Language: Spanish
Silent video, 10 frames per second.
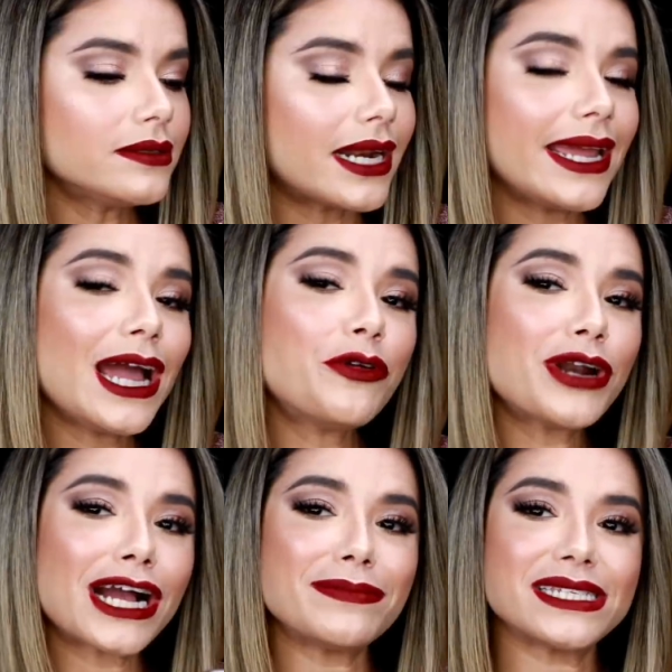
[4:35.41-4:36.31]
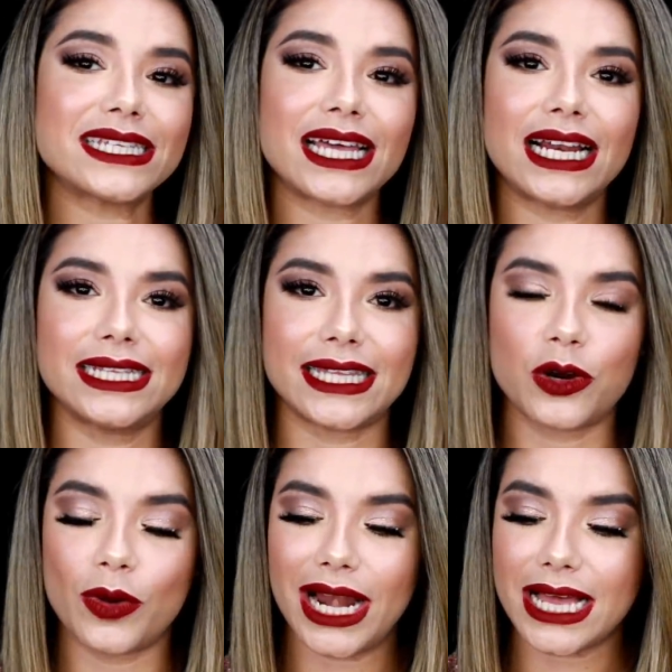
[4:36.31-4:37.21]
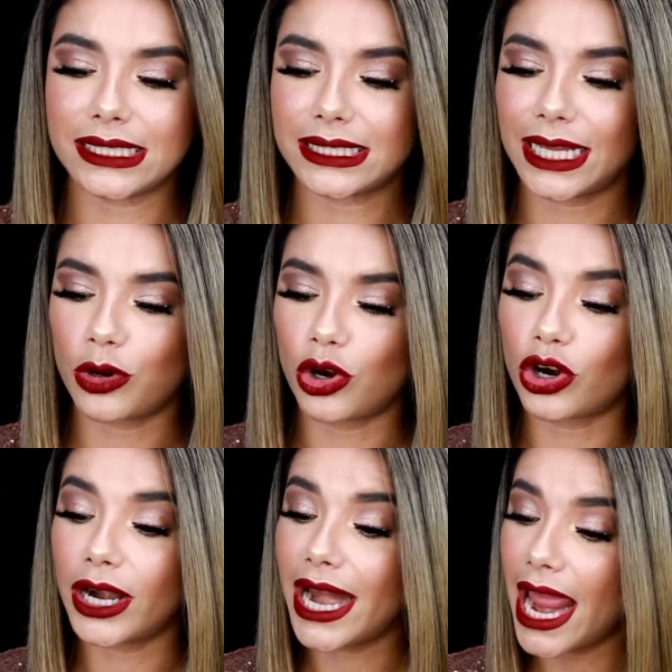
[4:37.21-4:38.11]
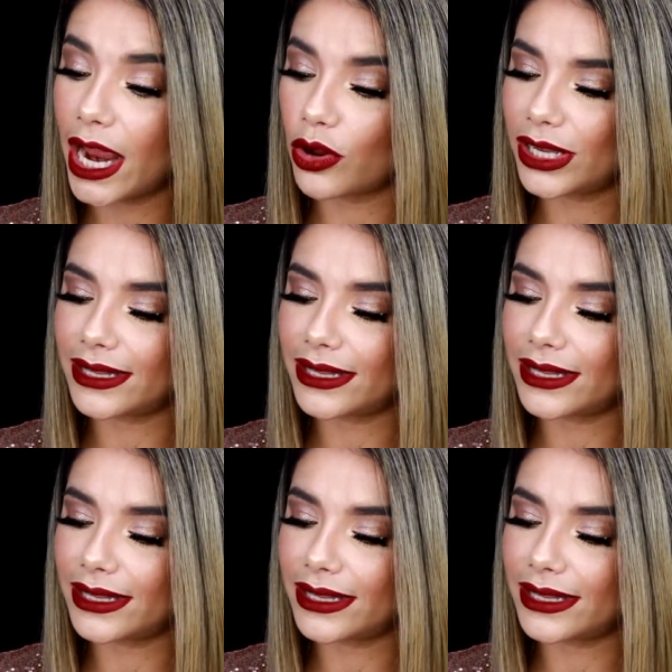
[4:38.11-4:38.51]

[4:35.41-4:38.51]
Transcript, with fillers: Traía una camiseta de lentejuelas de color negro y